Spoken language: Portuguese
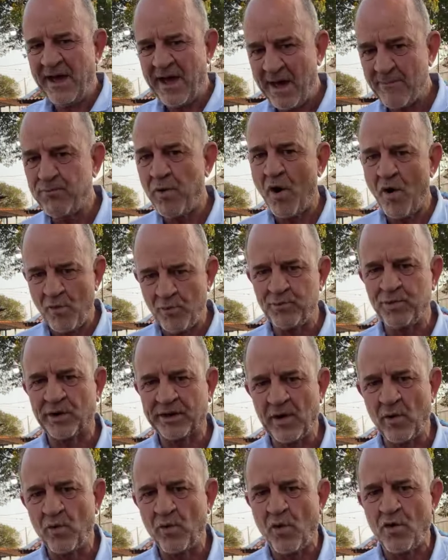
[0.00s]
É, é
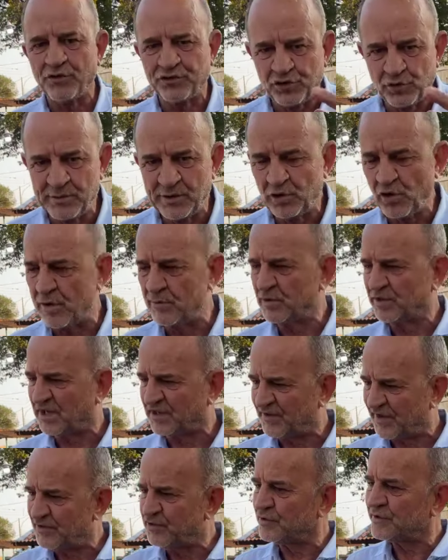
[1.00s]
bom, porque o
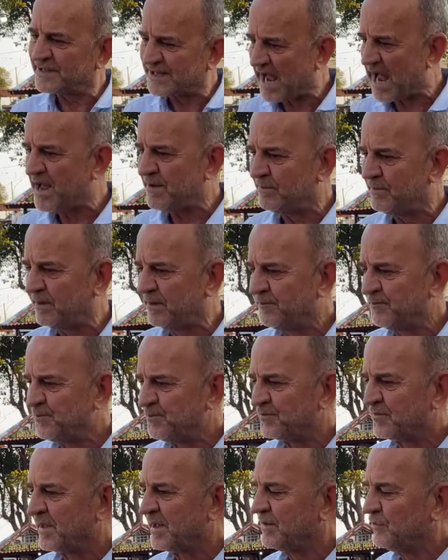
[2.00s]
consumidor muitas vezes não sabe
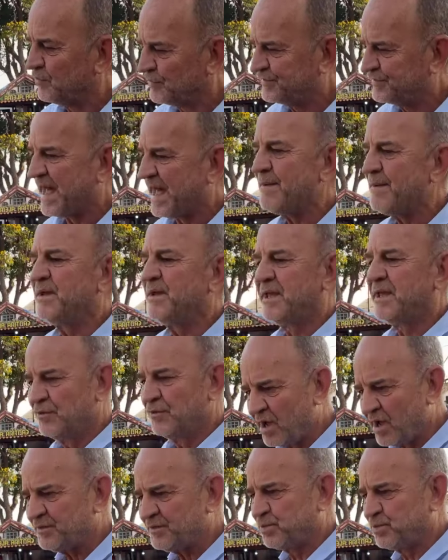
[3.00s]
não
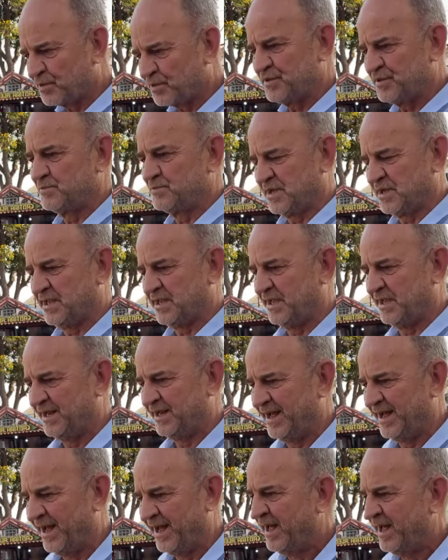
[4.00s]
sabe que nós produzimos
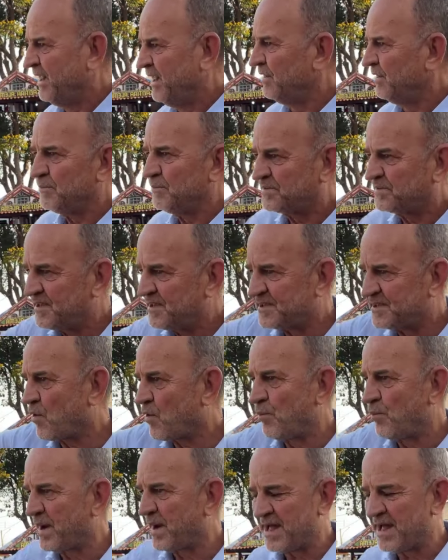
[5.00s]
aqui, né? Não
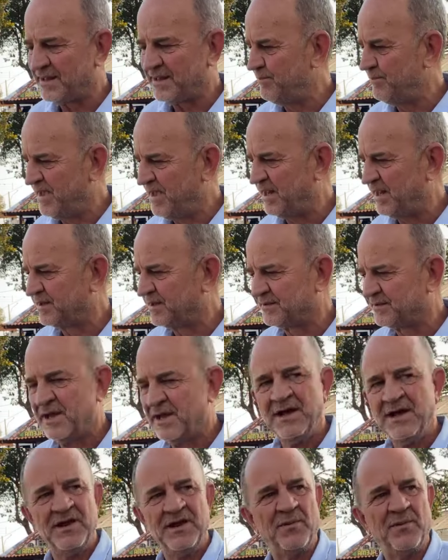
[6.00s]
precisa comprar de
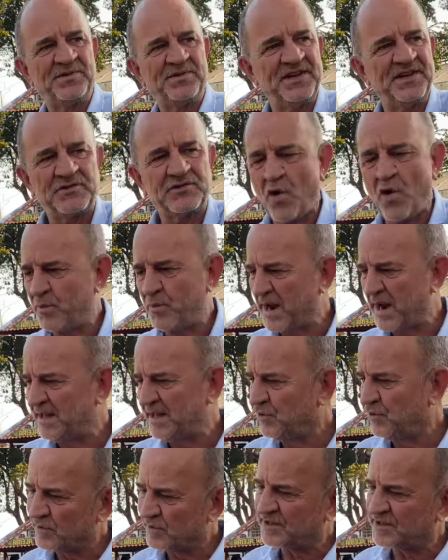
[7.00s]
Minas, não precisa
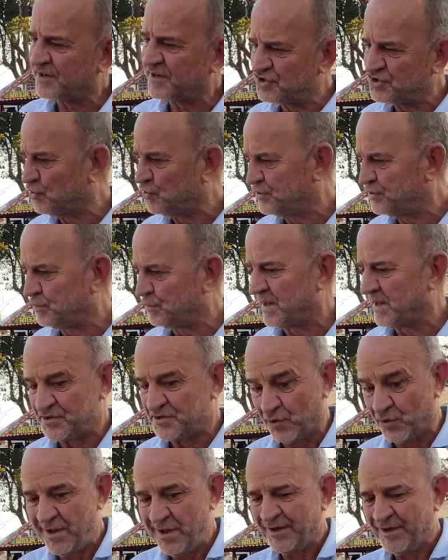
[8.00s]
comprar de outras regiões do
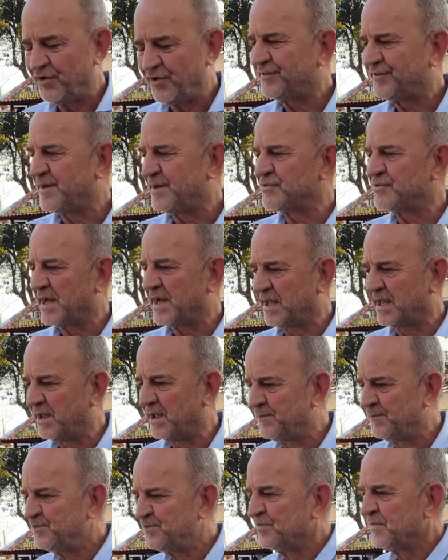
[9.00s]
Brasil. Nós temos
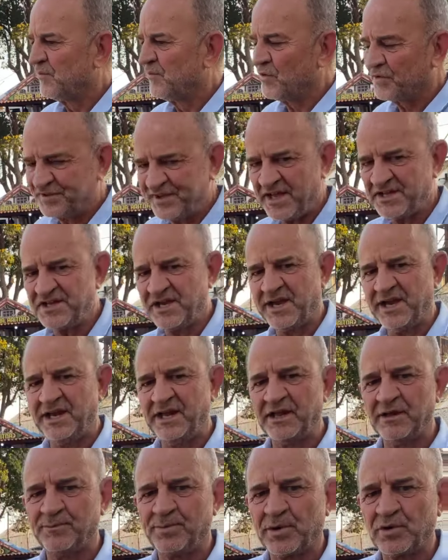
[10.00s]
aqui. Você
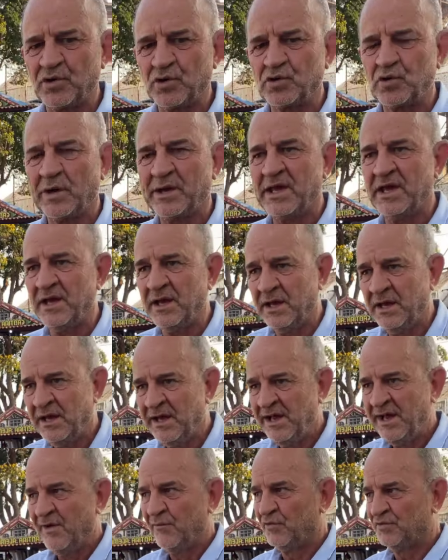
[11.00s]
adquirindo o produto
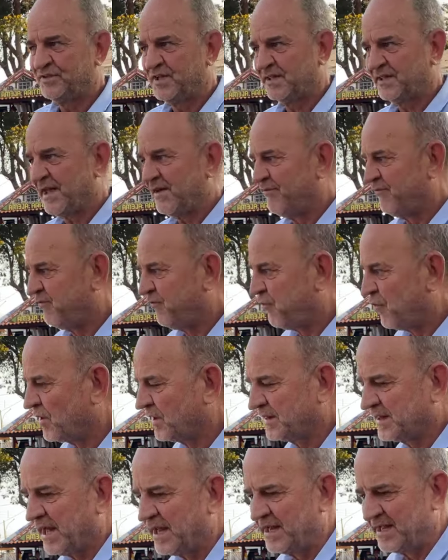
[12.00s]
aqui, você está
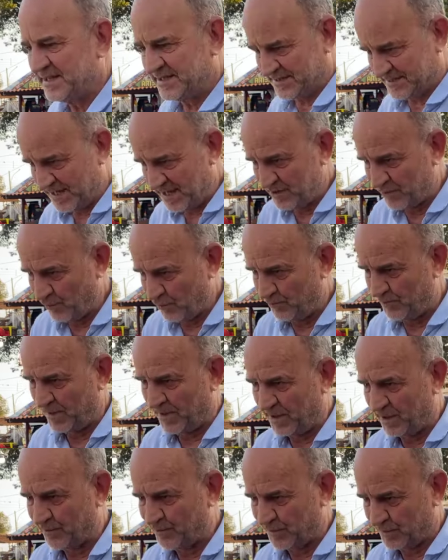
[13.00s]
fortalecendo
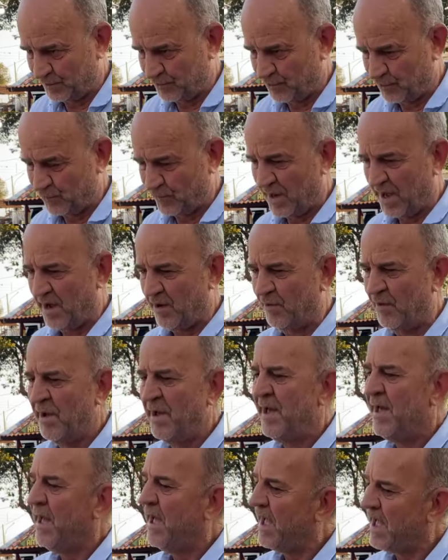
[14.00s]
o pequeno produtor
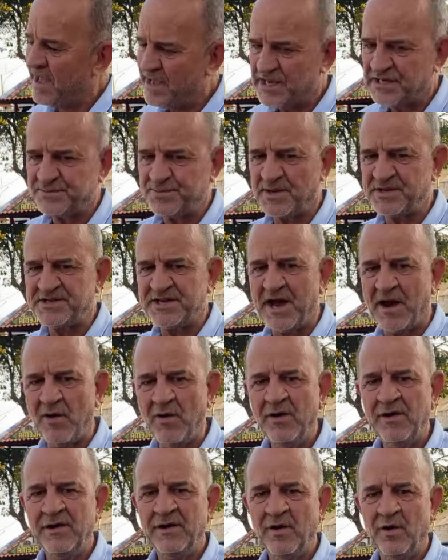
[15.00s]
rural, em
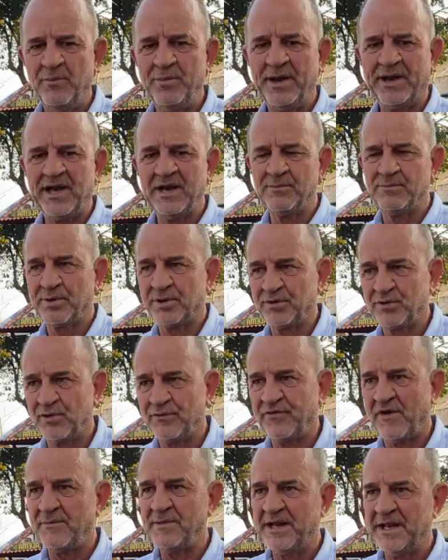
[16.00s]
especial o pequeno
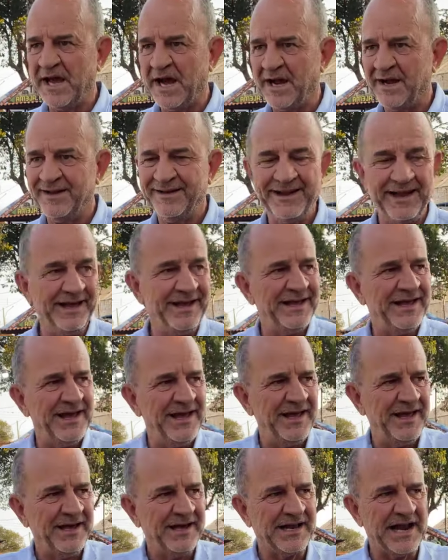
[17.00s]
produtor familiar, né?
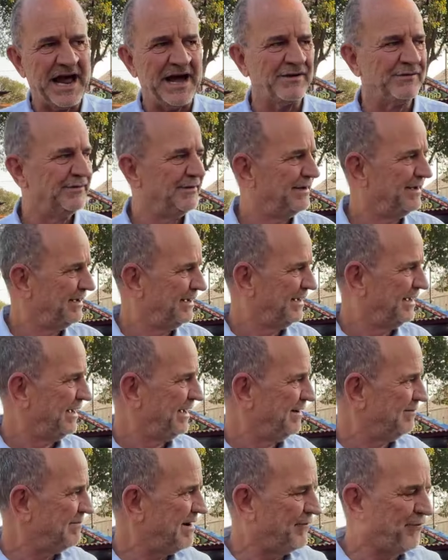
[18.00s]
E, claro,
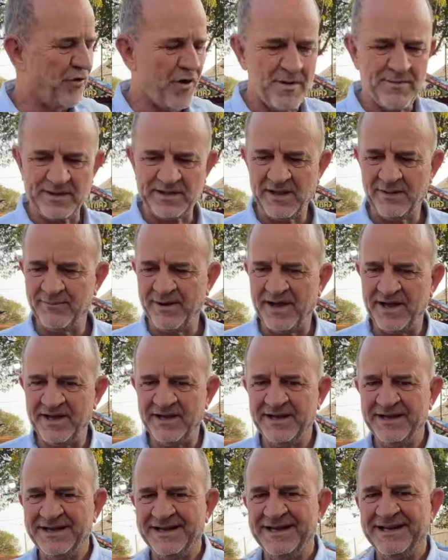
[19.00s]
uma forma
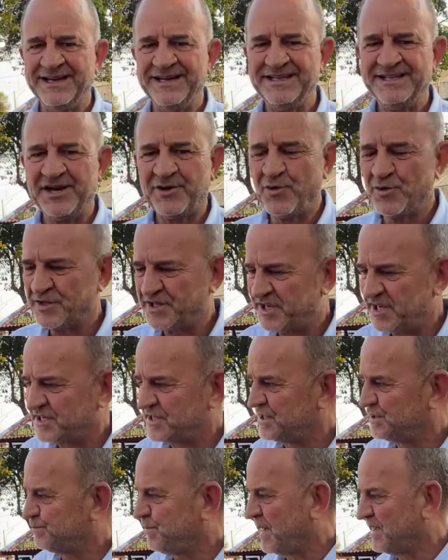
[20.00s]
também de
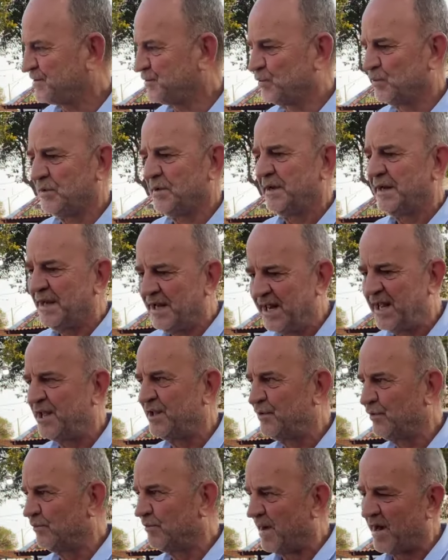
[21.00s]
curtir esse espaço
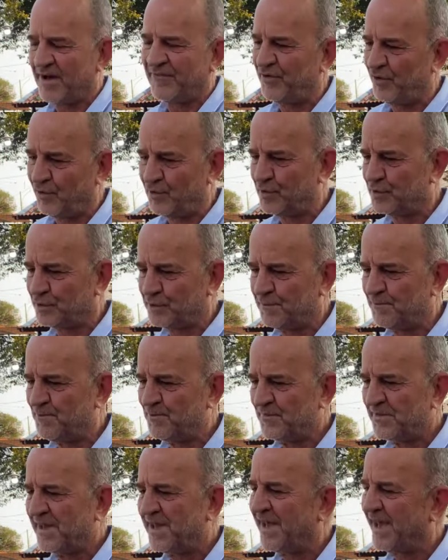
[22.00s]
lindo,
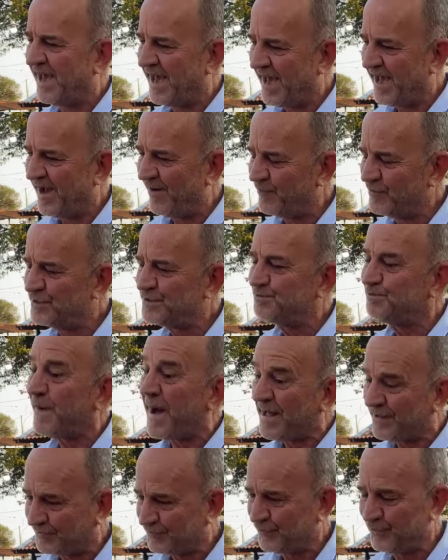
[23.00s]
maravilhoso, que é o
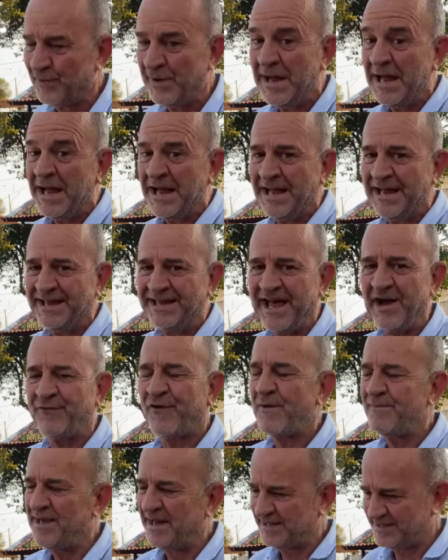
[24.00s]
espaço
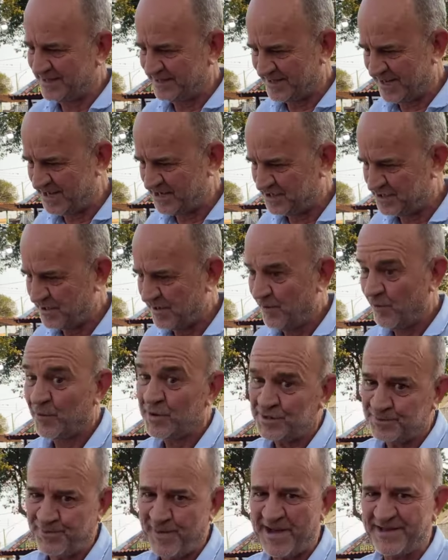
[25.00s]
da família Cisense,
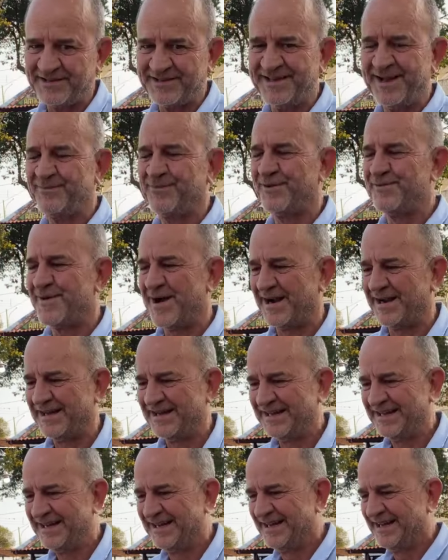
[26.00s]
o espaço da
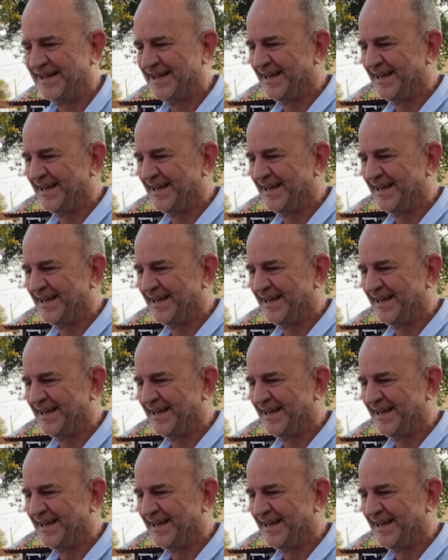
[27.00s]
Promar.